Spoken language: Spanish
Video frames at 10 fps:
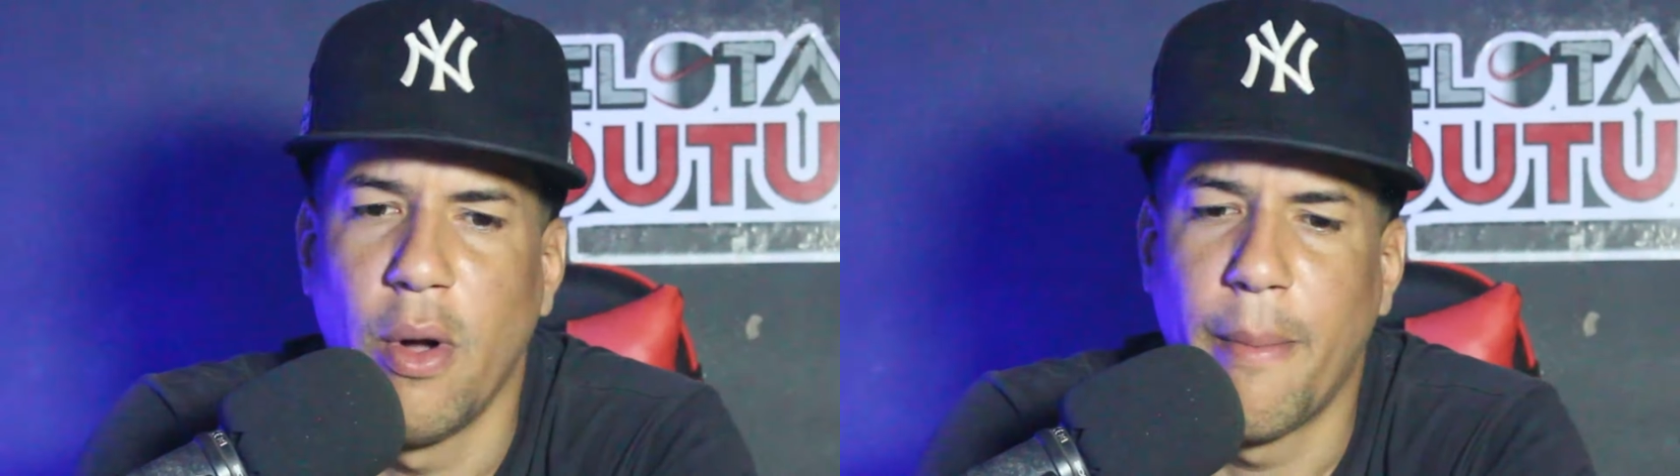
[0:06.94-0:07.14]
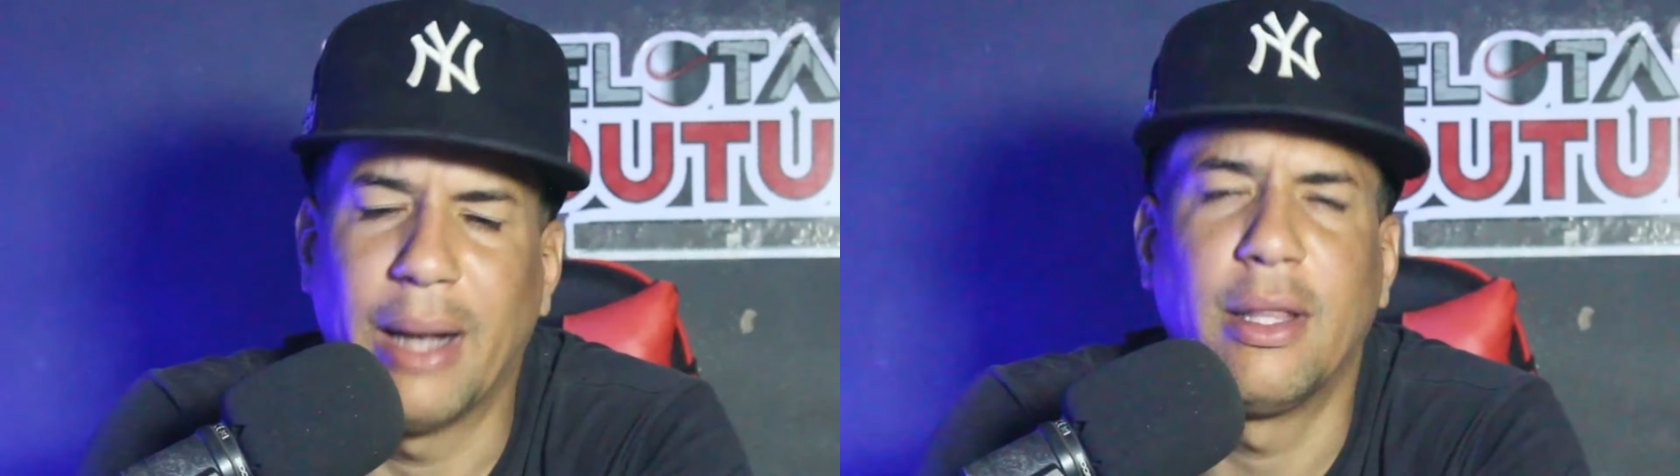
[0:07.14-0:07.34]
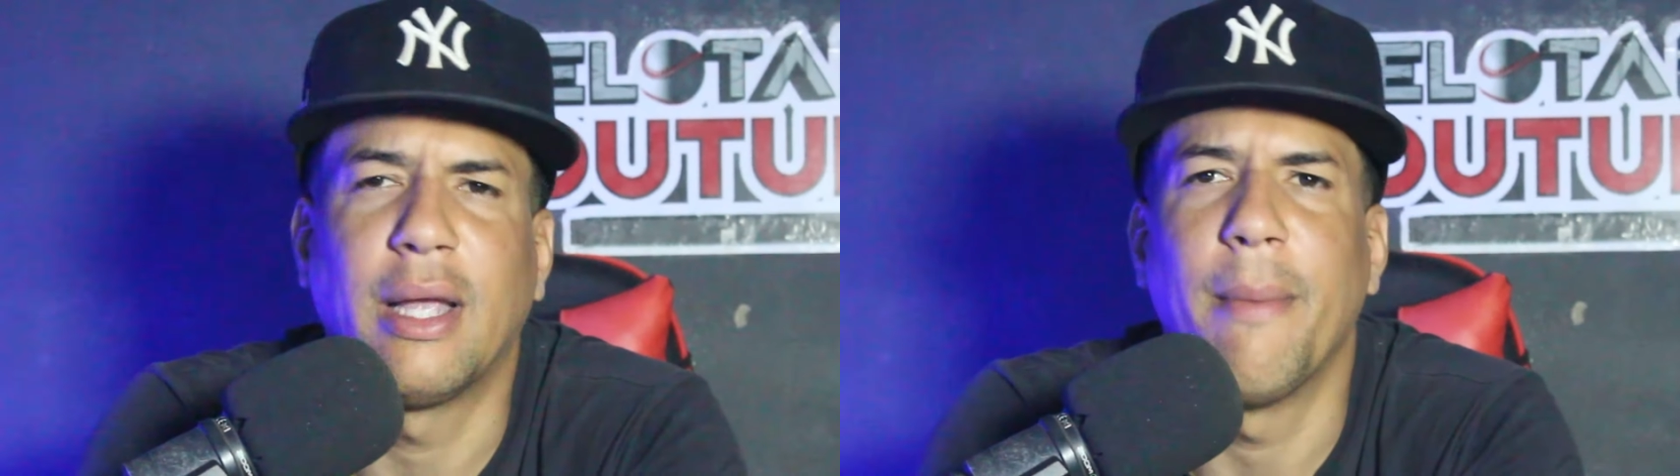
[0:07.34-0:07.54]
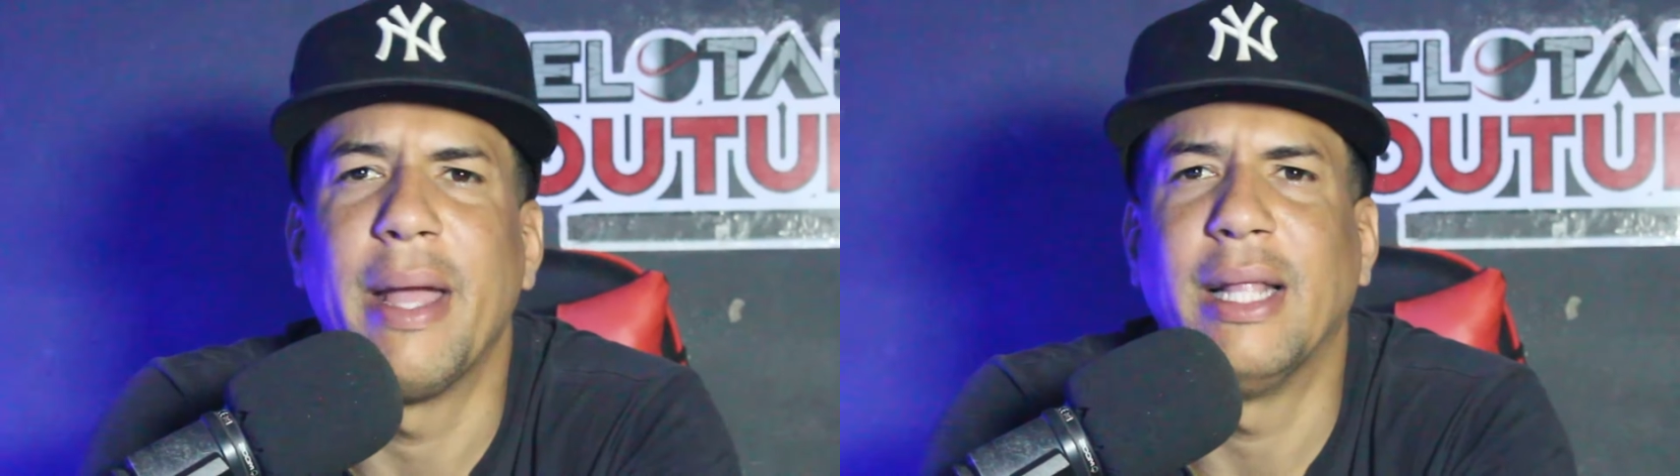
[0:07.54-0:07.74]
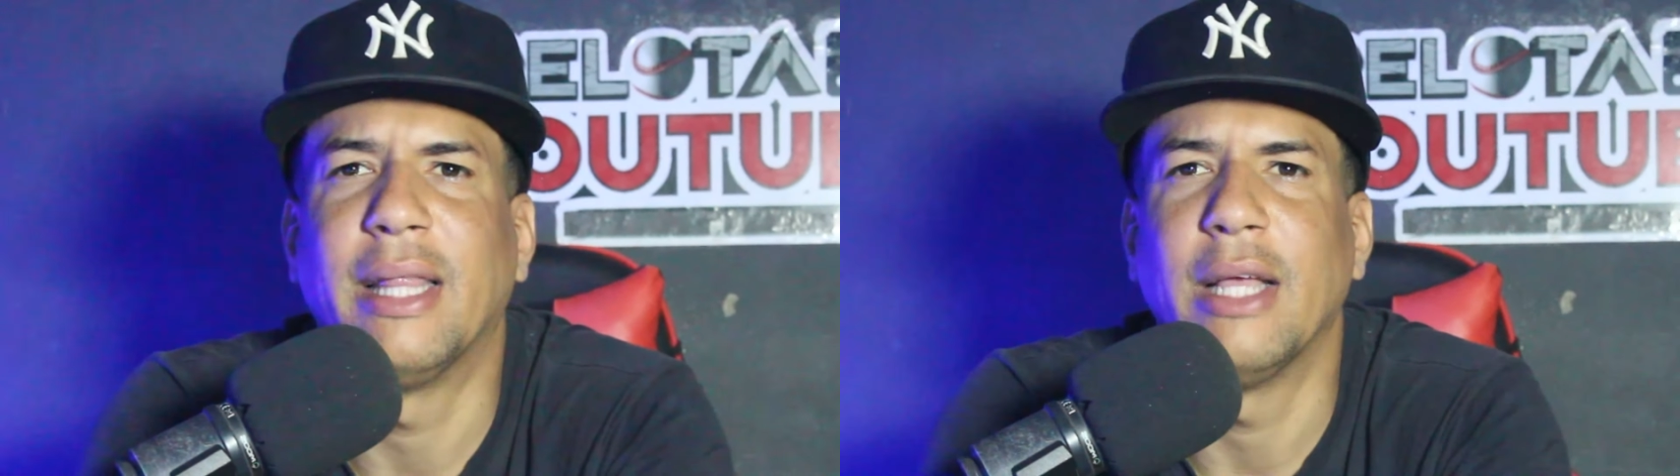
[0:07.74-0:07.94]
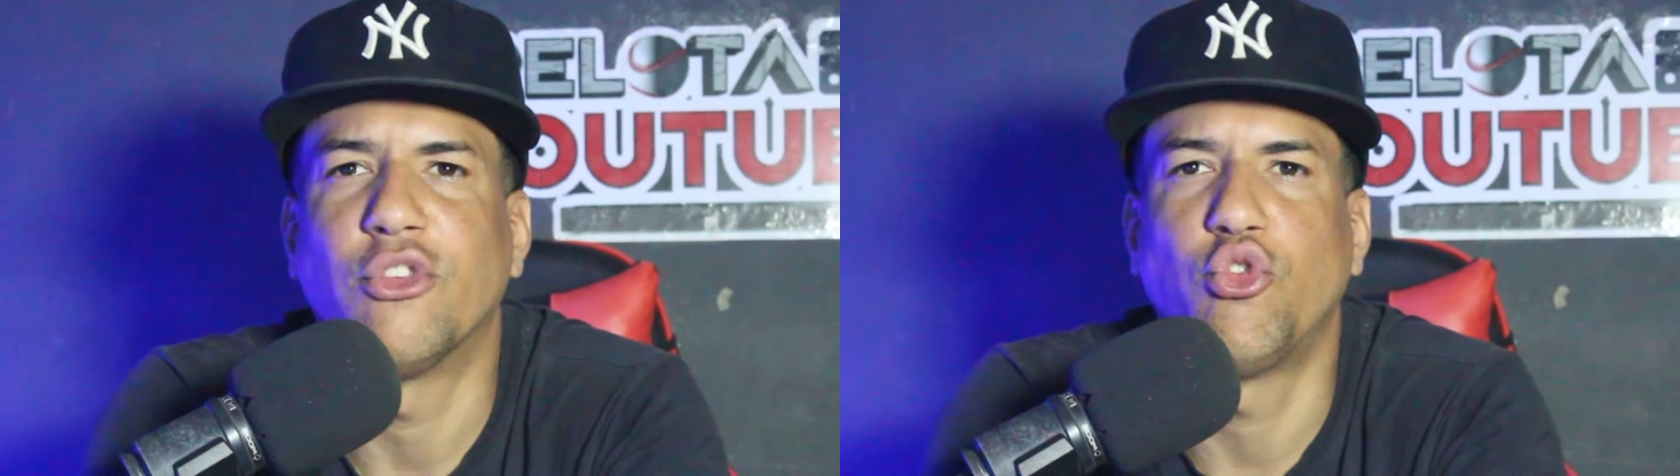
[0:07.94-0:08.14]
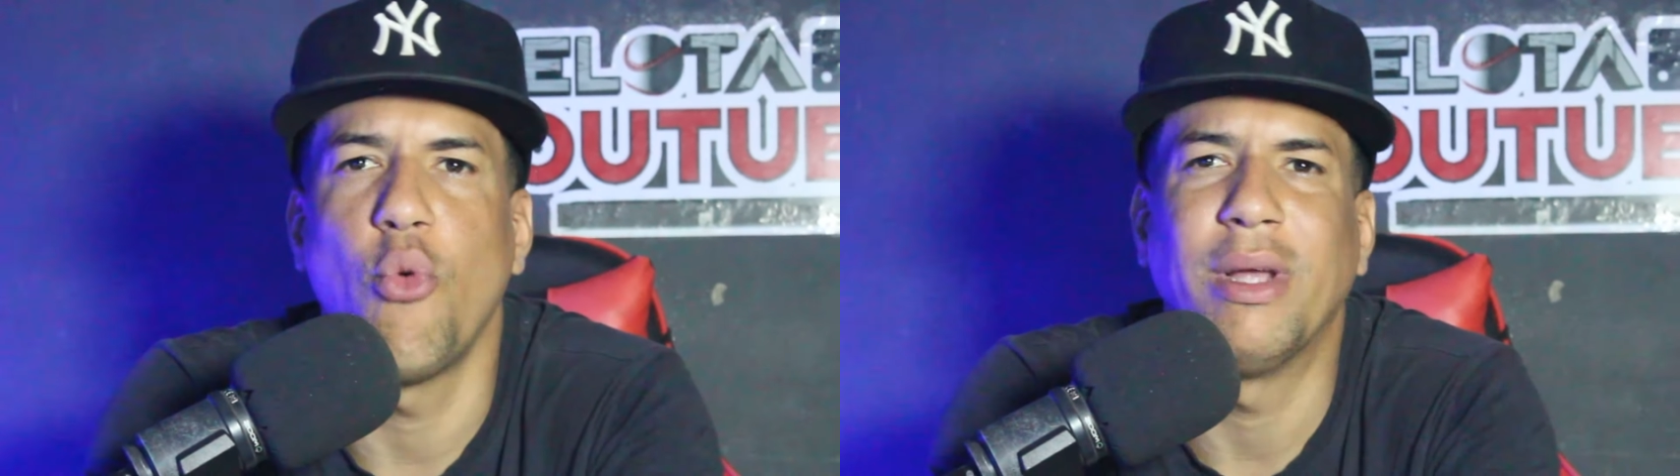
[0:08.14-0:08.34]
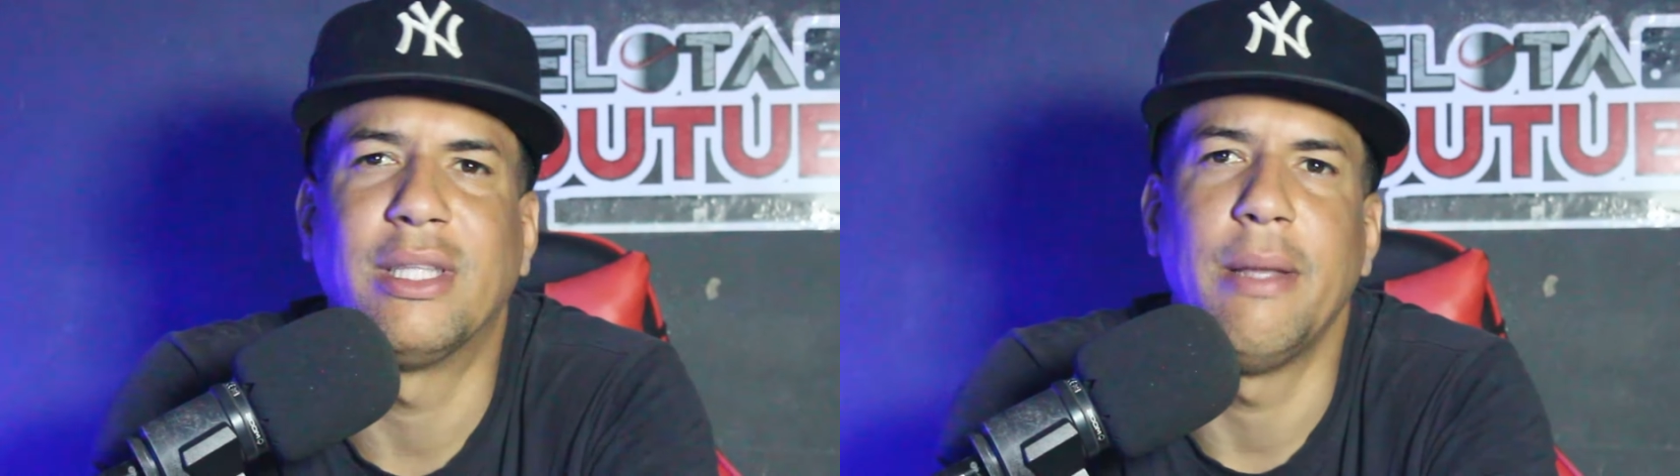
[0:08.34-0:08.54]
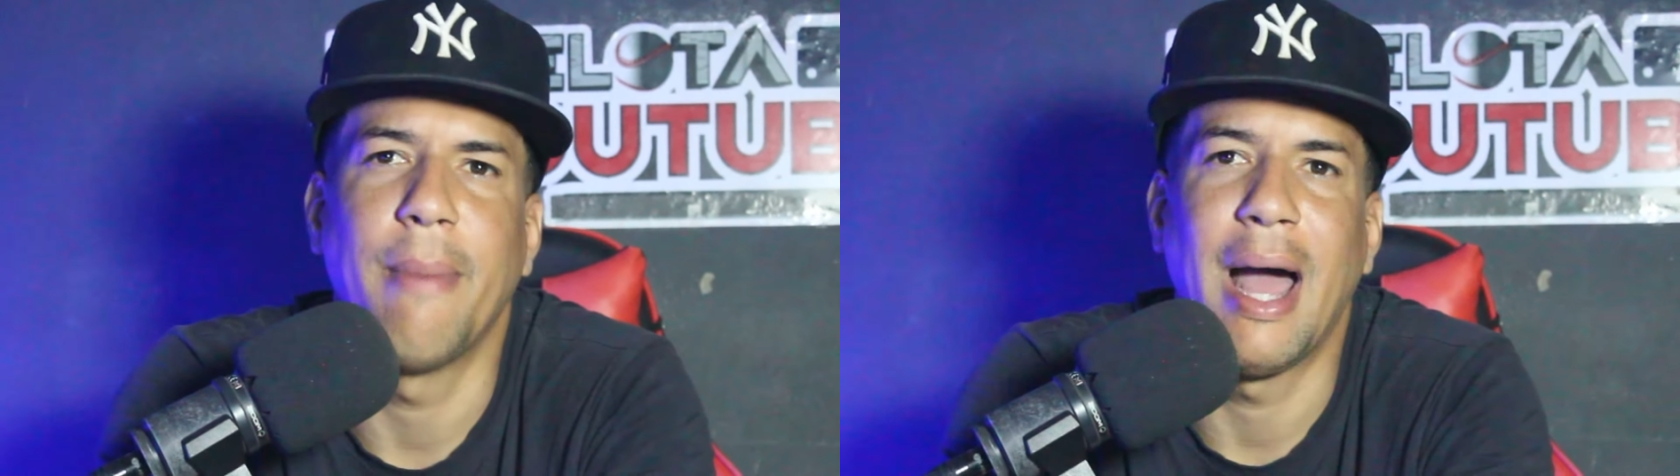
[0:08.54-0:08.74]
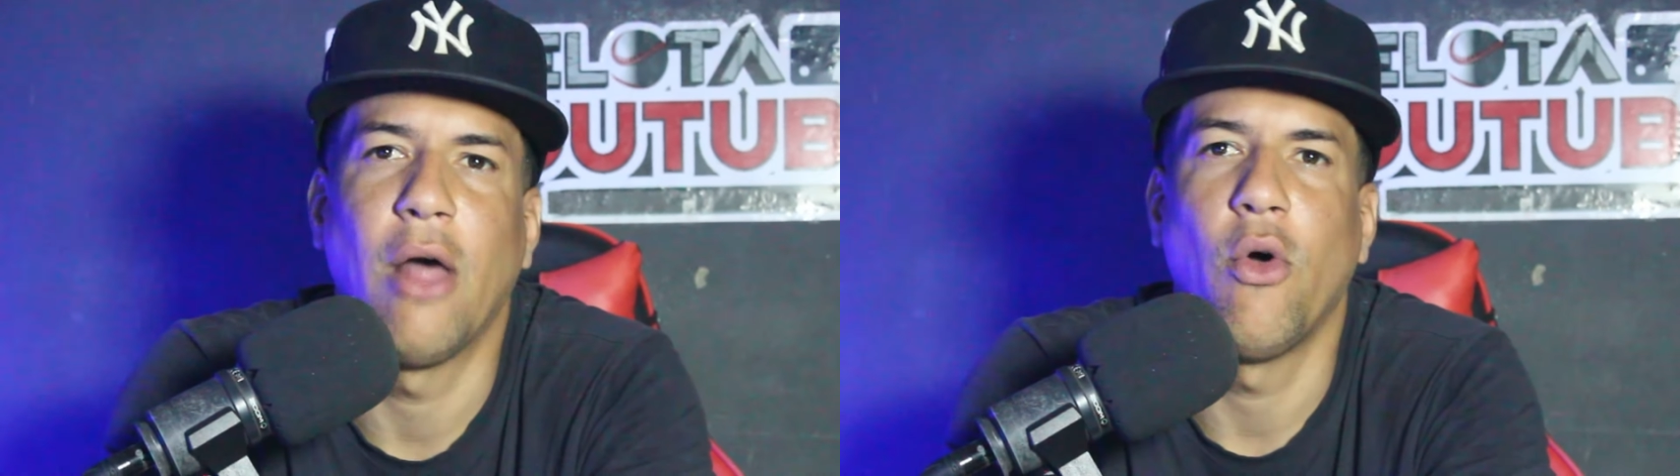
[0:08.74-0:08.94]
prácticamente
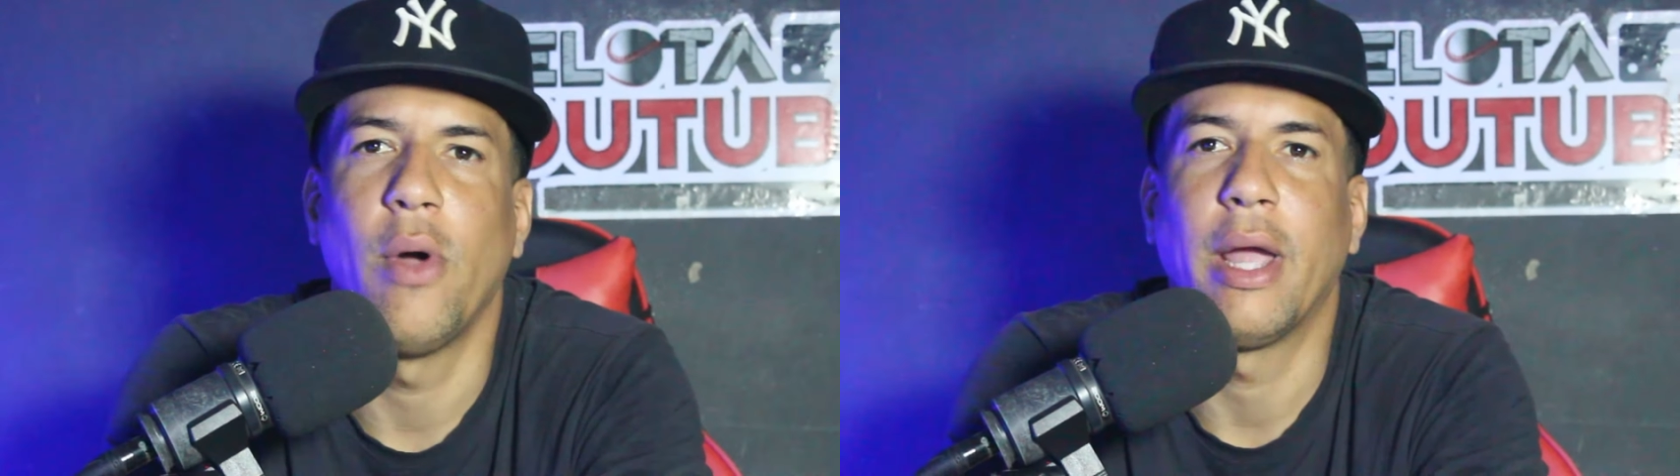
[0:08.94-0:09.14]
subestimados